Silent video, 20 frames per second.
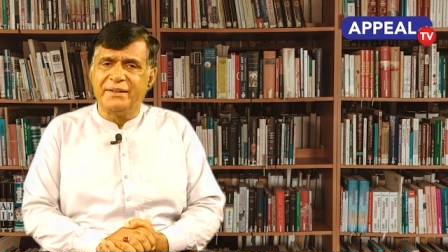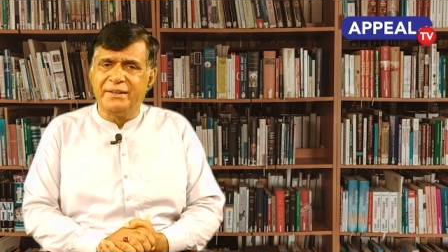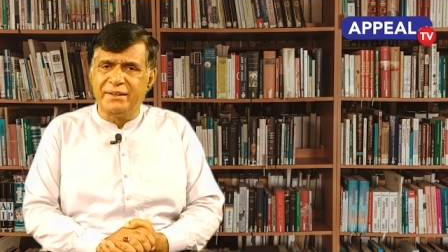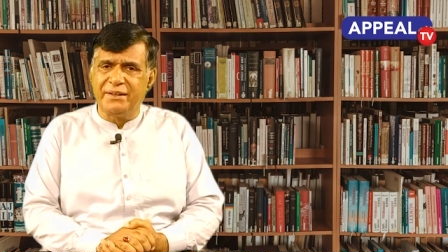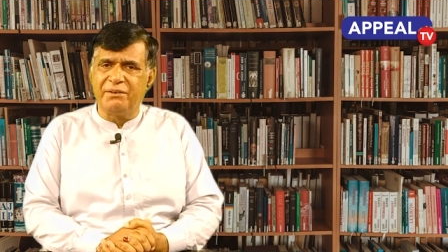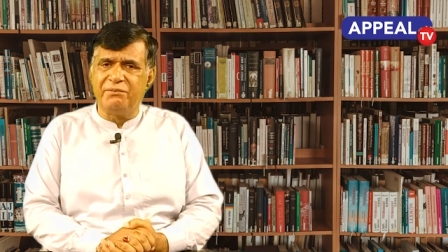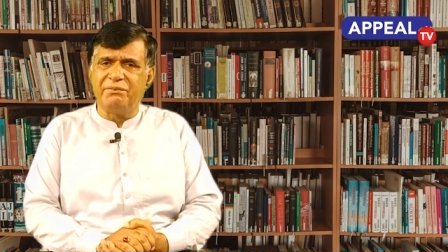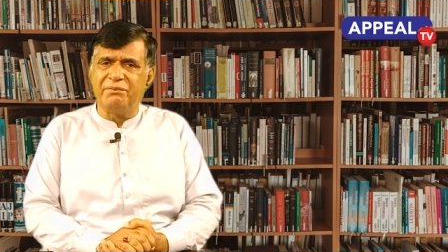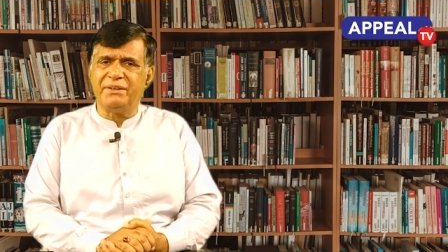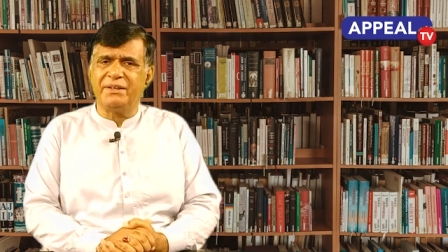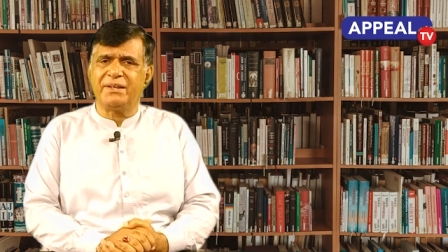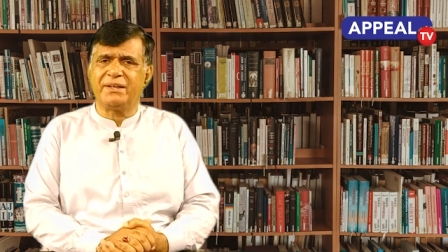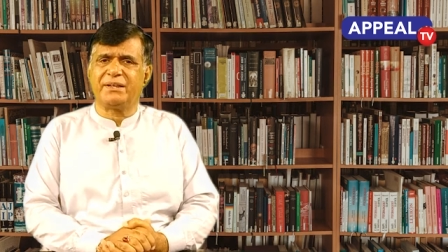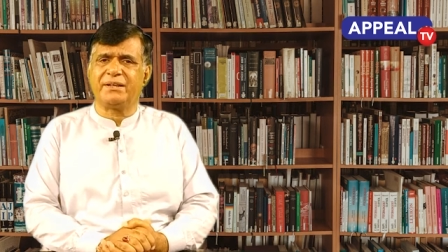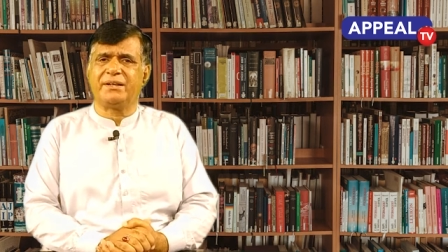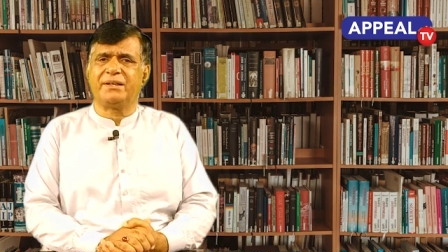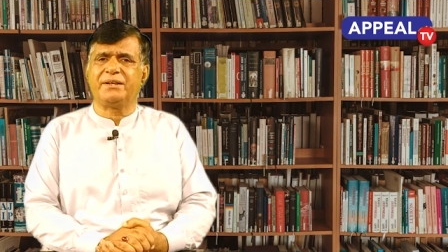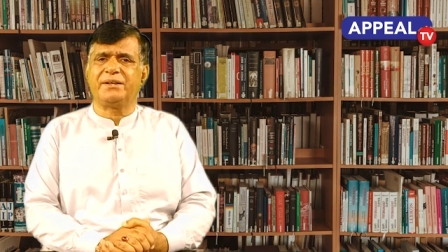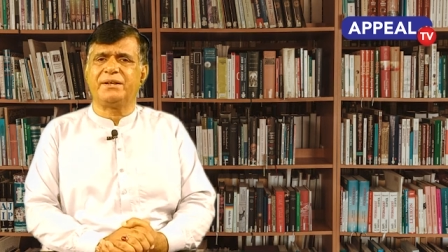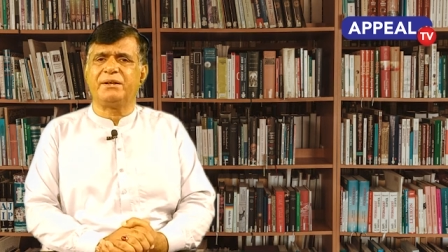गिरवी रख
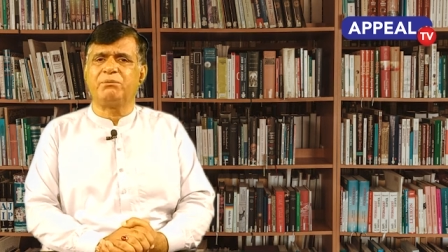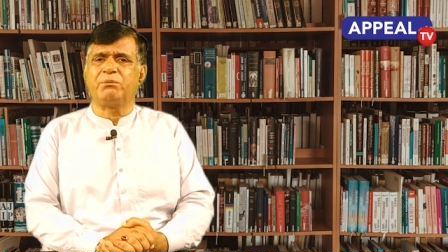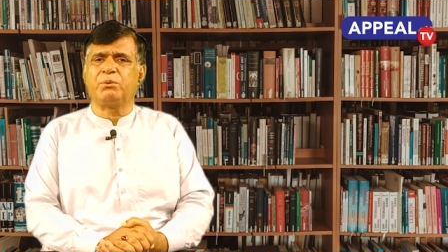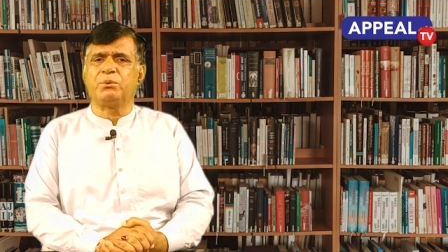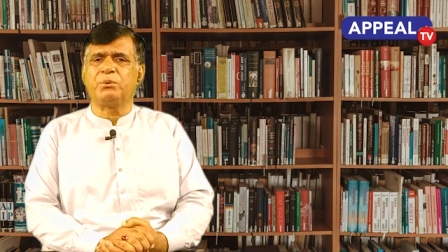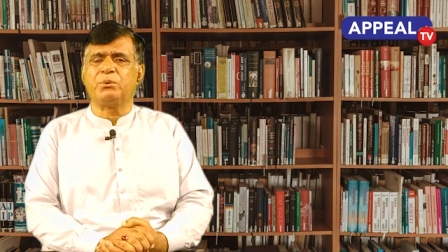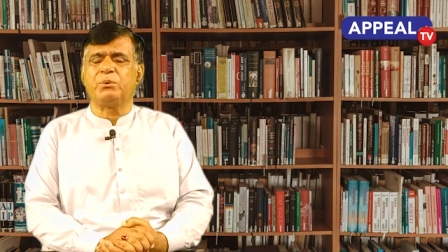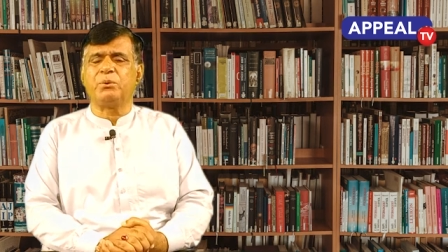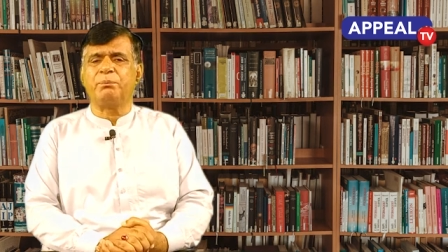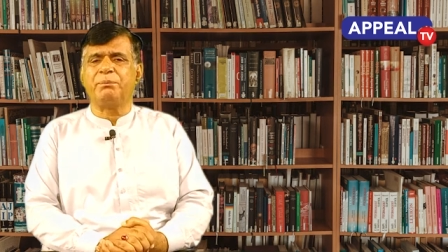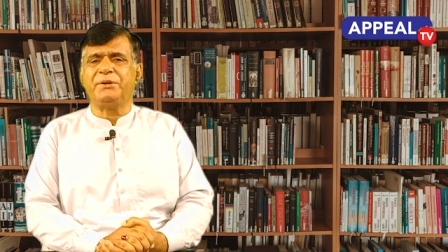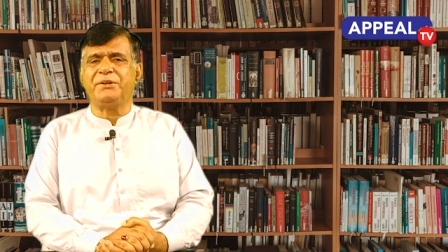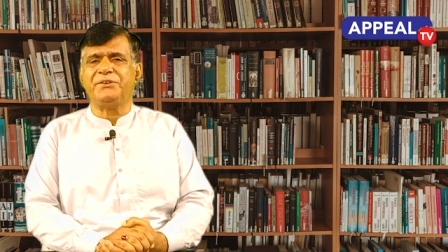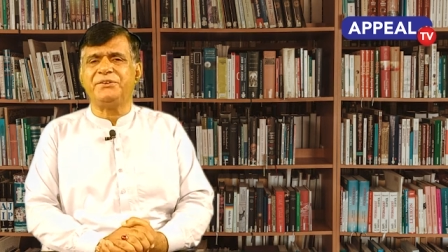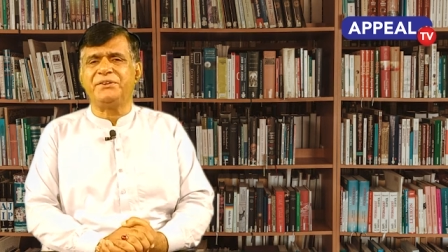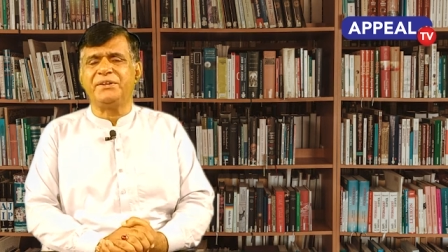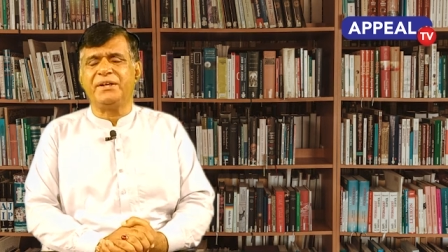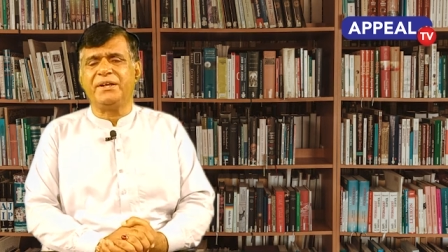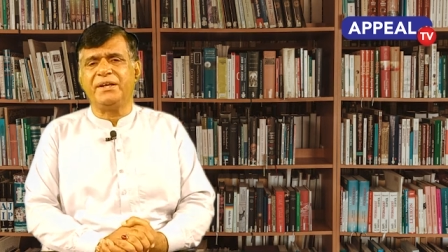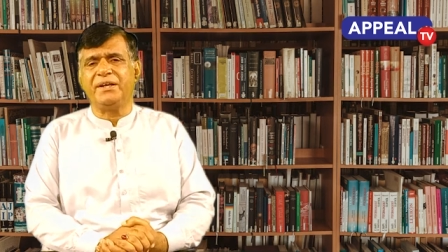करके वो उनको
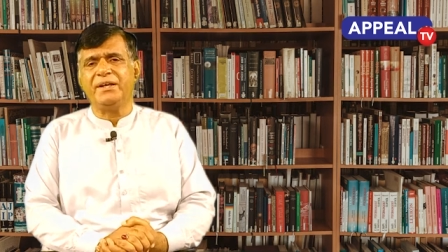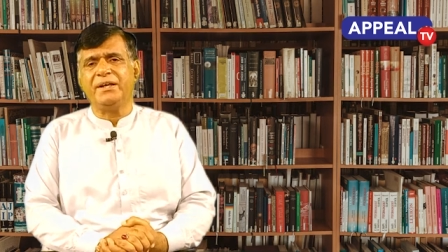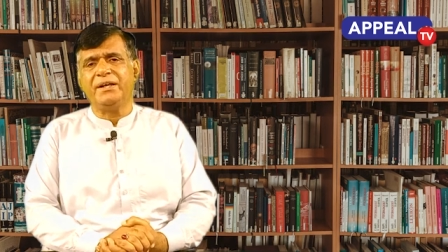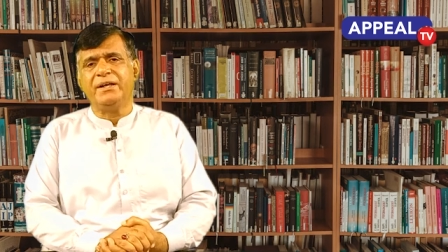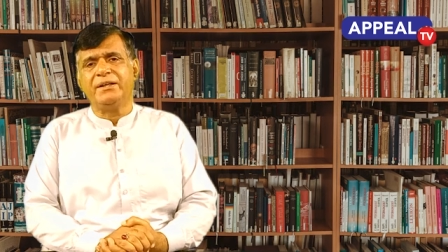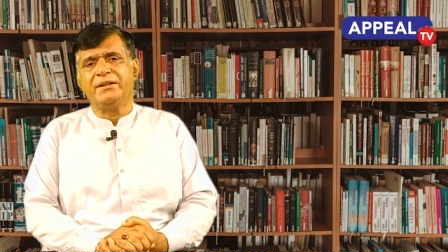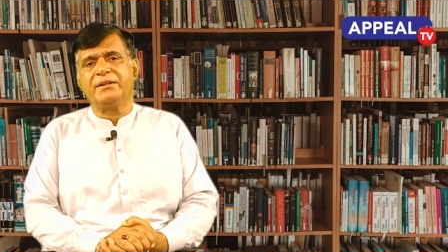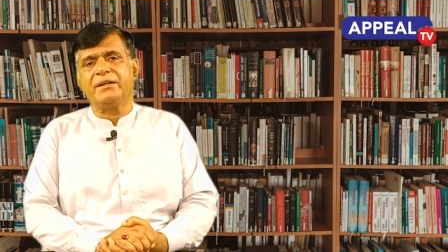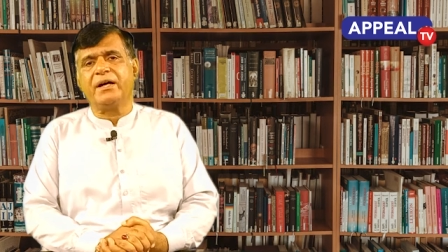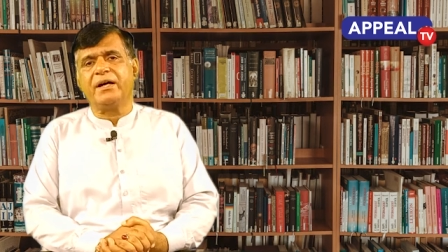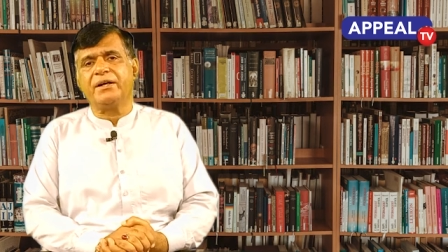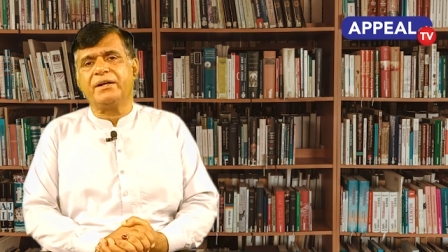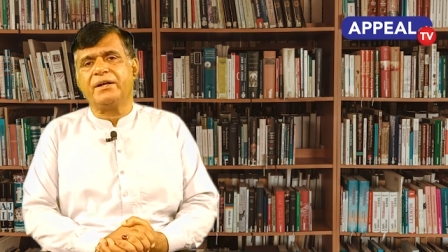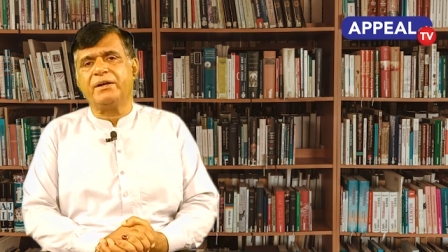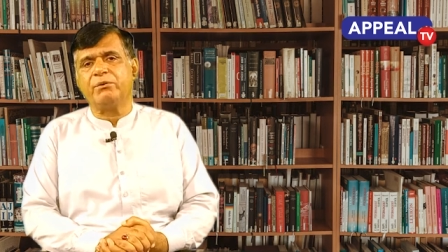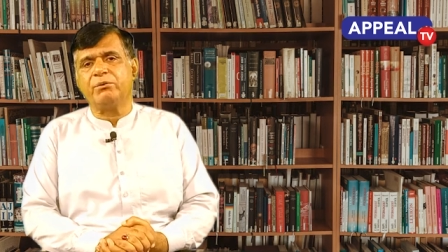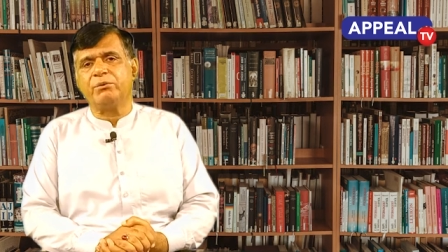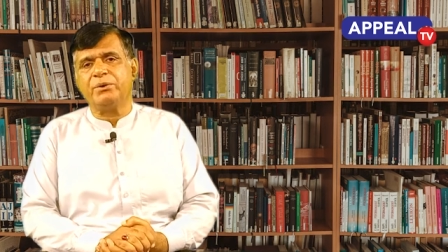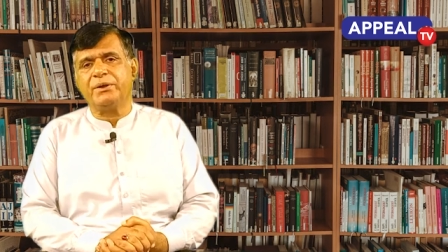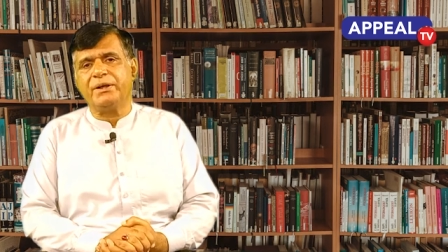बेचते हैं
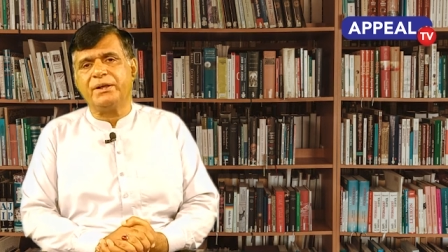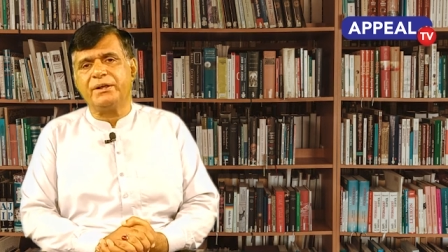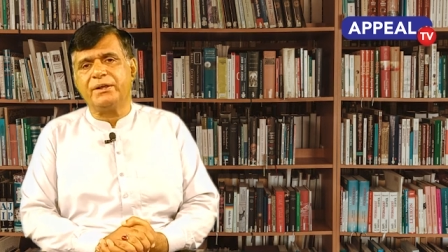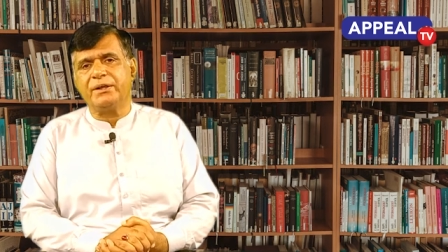ताकि उनके